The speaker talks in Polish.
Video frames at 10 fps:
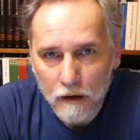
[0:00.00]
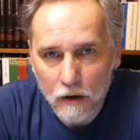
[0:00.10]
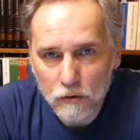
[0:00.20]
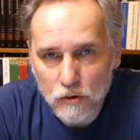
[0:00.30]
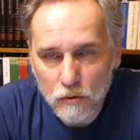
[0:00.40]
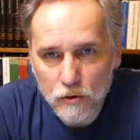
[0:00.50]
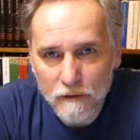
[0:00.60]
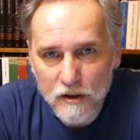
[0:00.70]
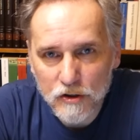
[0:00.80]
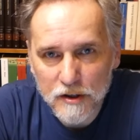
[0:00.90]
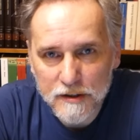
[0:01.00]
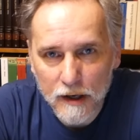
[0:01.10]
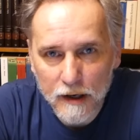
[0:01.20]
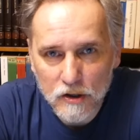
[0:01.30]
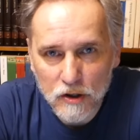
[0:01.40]
Otóż kluczowa rzecz jest
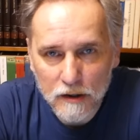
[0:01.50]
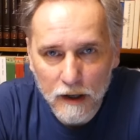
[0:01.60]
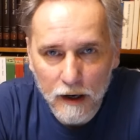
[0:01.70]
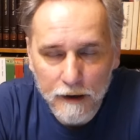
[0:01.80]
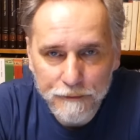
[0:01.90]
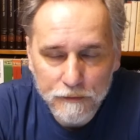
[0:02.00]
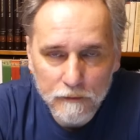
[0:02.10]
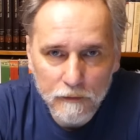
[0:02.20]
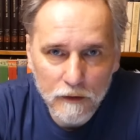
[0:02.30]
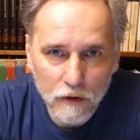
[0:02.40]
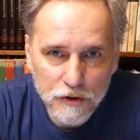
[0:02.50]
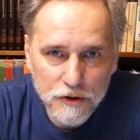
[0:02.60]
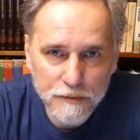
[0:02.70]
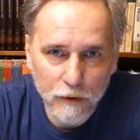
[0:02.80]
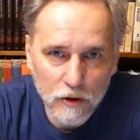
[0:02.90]
taka, że na dość
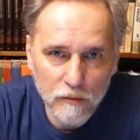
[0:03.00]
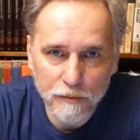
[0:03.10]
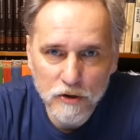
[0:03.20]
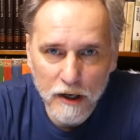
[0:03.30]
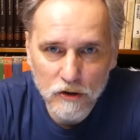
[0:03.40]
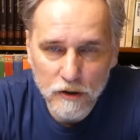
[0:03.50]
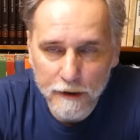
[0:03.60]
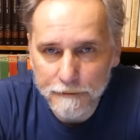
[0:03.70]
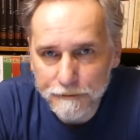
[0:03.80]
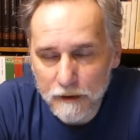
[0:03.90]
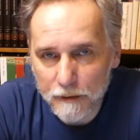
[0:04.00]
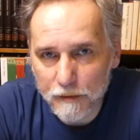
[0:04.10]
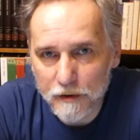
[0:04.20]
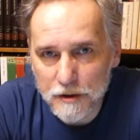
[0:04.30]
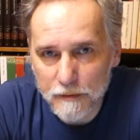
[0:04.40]
sporym obszarze, no
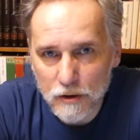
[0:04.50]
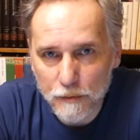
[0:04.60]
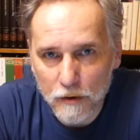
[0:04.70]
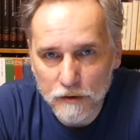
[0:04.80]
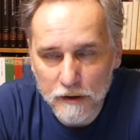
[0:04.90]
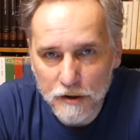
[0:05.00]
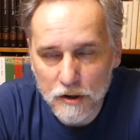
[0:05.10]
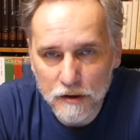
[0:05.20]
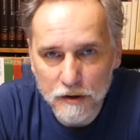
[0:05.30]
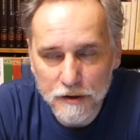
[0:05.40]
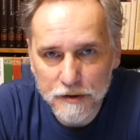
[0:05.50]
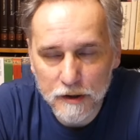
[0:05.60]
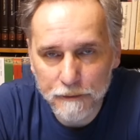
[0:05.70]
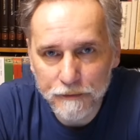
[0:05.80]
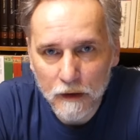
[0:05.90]
powiedzmy na subkontynencie
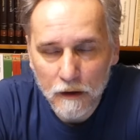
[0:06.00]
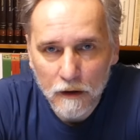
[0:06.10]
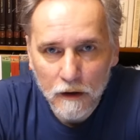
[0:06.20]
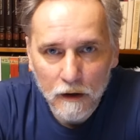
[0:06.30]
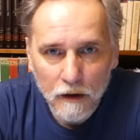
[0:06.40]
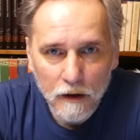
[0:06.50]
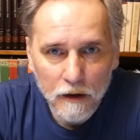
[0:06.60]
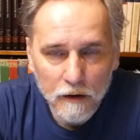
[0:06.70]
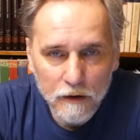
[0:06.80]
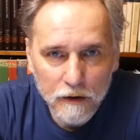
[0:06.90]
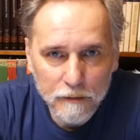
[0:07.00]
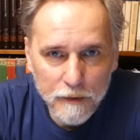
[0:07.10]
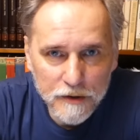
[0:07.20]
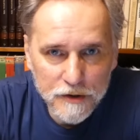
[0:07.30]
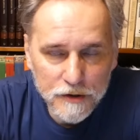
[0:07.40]
indyjskim, e,
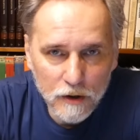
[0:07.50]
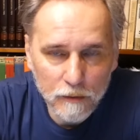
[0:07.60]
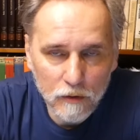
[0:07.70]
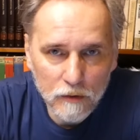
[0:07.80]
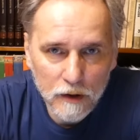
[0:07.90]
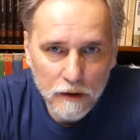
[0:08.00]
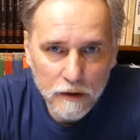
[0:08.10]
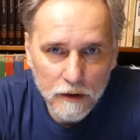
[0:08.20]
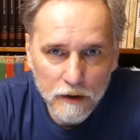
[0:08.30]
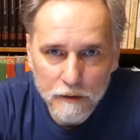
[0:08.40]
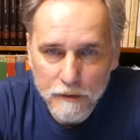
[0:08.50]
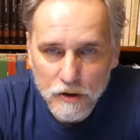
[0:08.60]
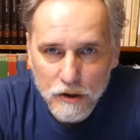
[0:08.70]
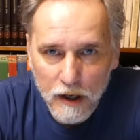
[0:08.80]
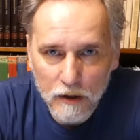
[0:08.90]
między sobą
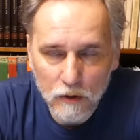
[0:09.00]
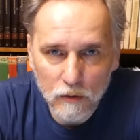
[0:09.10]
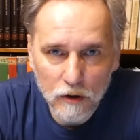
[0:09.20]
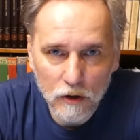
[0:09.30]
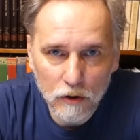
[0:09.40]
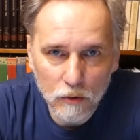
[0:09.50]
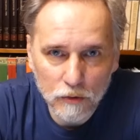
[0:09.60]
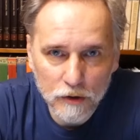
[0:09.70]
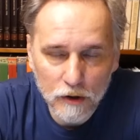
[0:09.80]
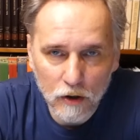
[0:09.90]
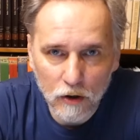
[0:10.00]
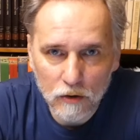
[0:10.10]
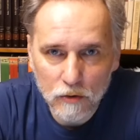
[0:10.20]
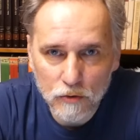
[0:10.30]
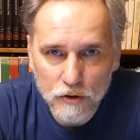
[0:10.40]
mieszkają ludy o
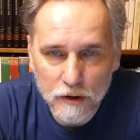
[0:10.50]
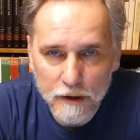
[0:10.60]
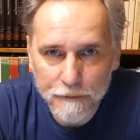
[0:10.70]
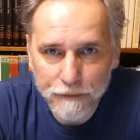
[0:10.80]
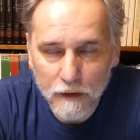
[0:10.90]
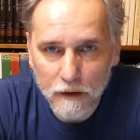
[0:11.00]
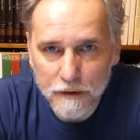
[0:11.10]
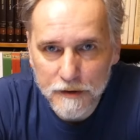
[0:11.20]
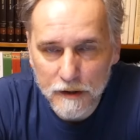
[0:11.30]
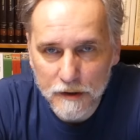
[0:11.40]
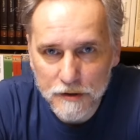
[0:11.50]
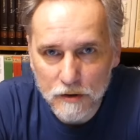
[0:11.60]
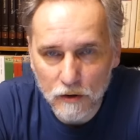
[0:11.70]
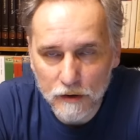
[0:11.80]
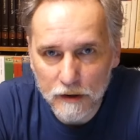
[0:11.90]
różnych z jednej
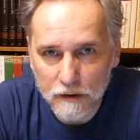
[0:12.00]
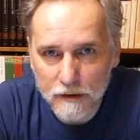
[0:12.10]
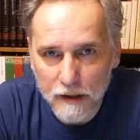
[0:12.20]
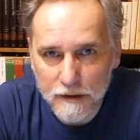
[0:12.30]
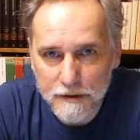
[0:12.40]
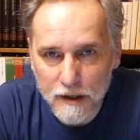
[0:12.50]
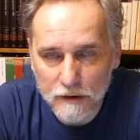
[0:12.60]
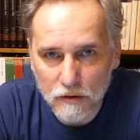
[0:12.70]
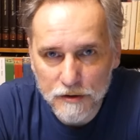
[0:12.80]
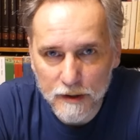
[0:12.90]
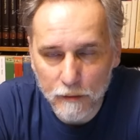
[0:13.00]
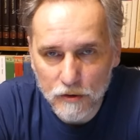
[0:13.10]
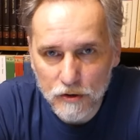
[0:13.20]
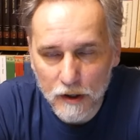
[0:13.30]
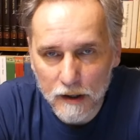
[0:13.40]
strony tradycjach,
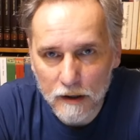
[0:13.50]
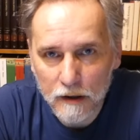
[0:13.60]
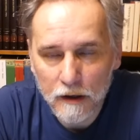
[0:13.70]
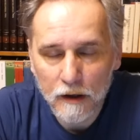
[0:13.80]
tożsamościach,